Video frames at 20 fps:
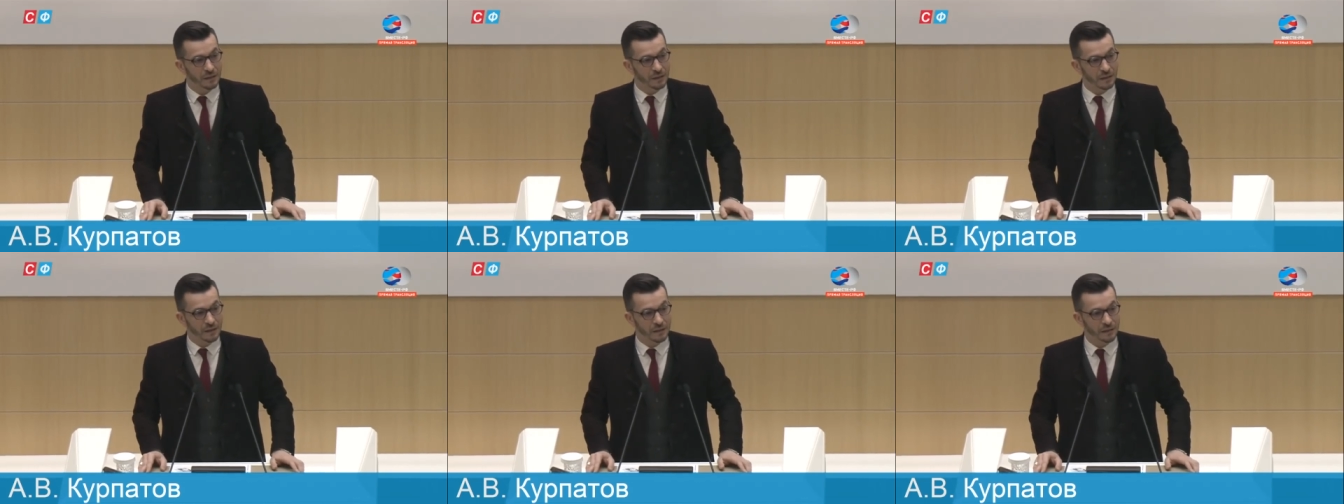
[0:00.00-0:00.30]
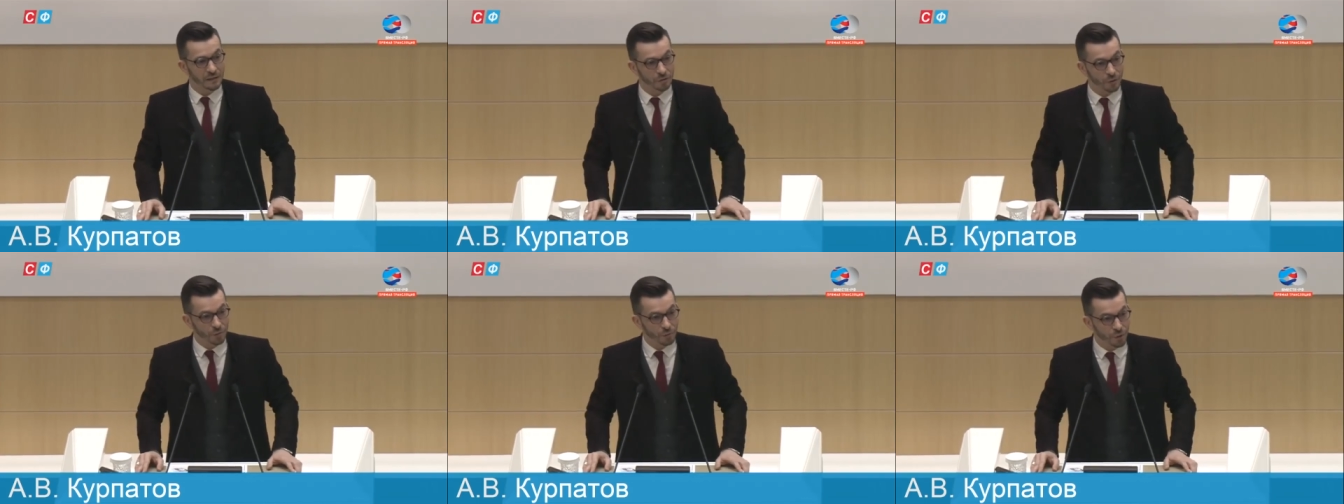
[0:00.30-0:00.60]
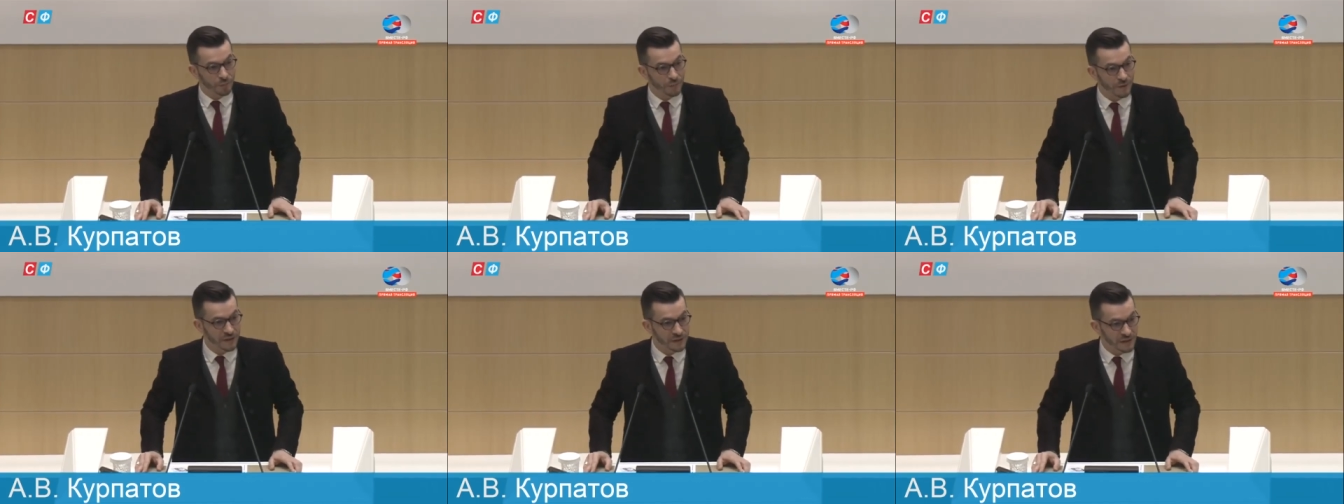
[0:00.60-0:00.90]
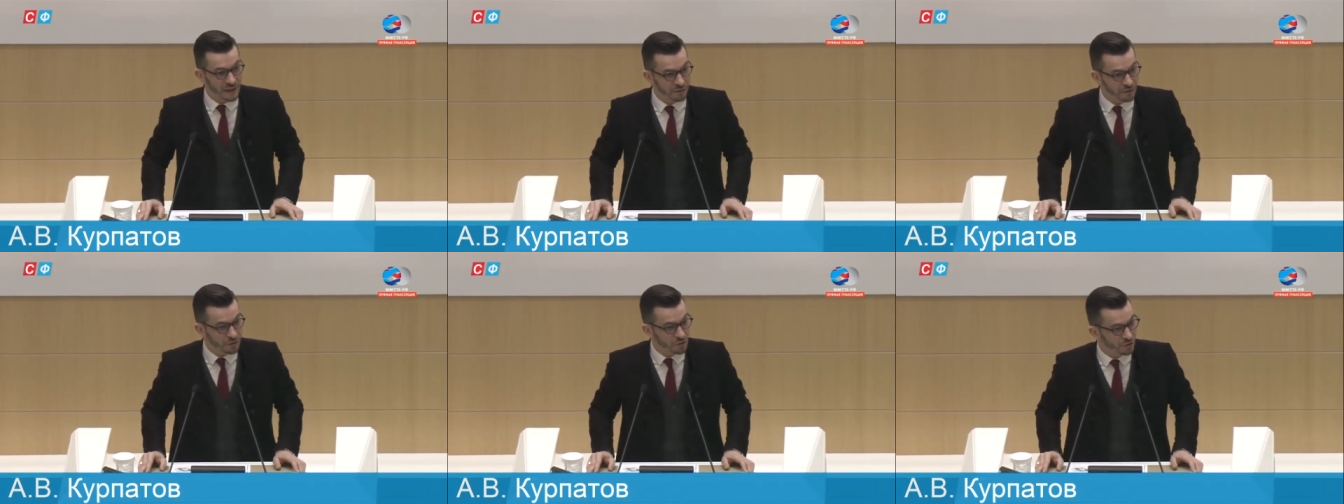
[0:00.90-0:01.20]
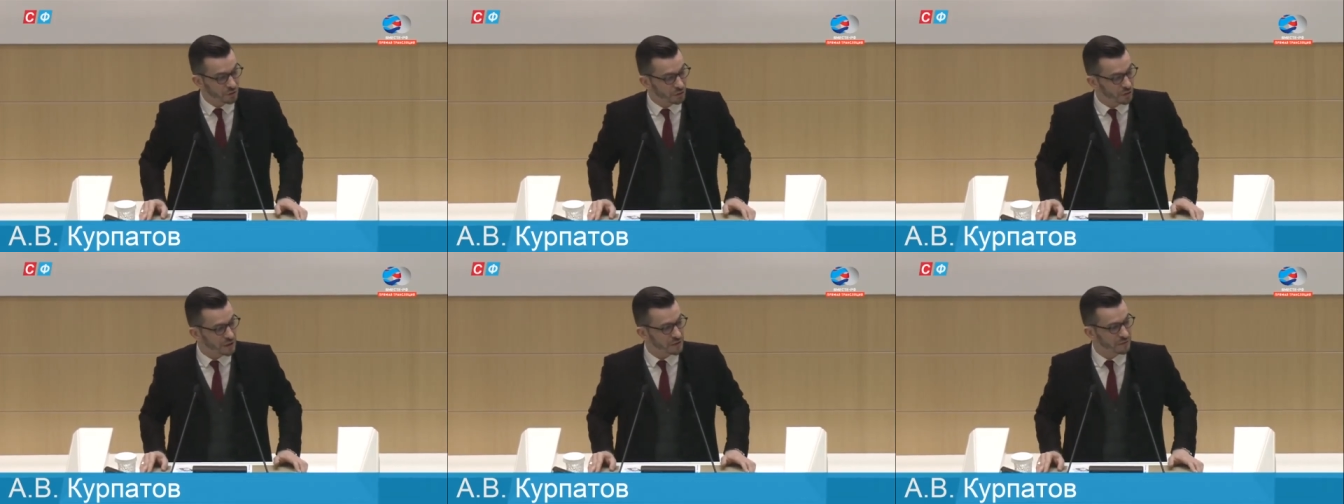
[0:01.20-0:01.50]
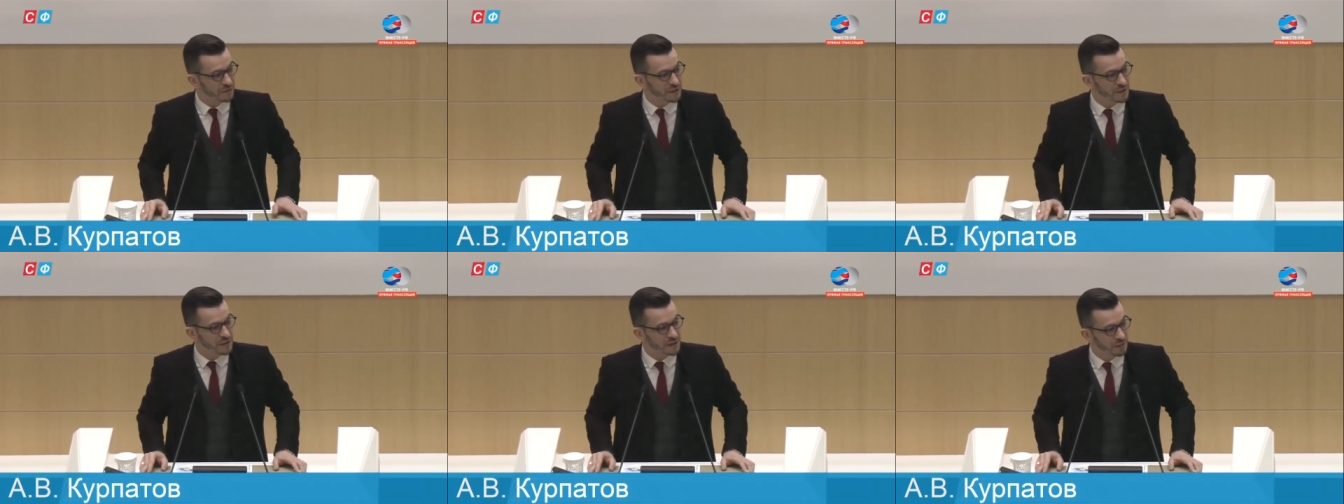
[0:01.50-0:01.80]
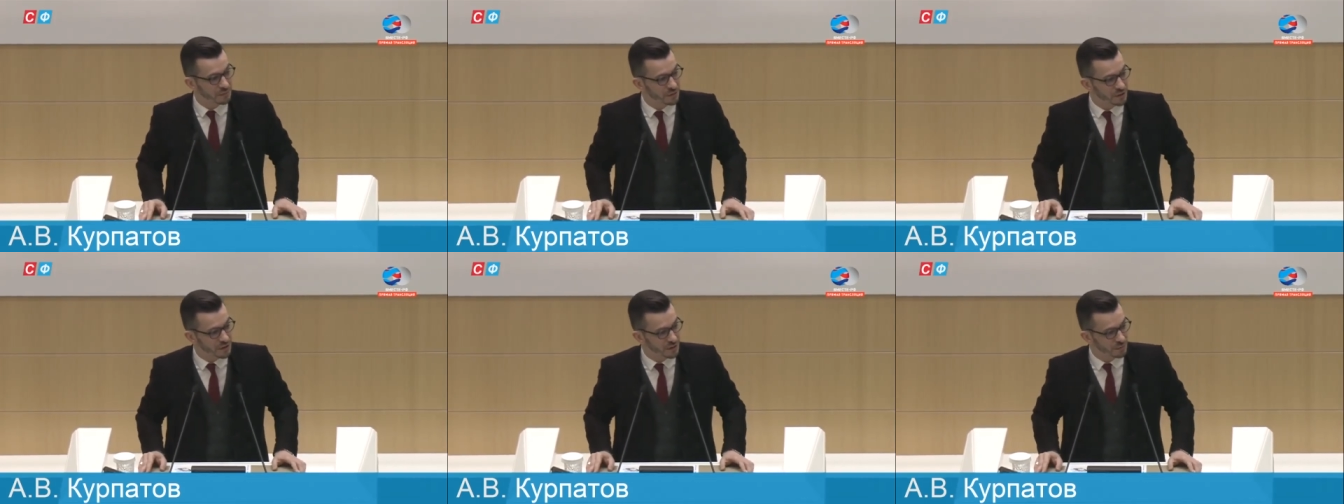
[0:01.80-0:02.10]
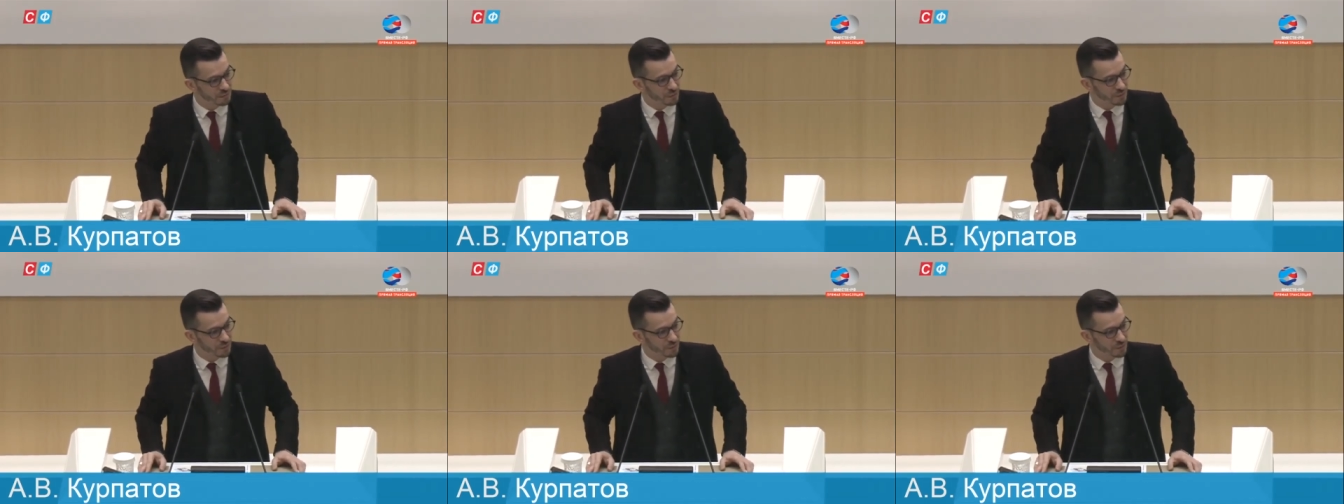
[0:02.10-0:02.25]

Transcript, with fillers: Э, кто мог представить, что развитие событий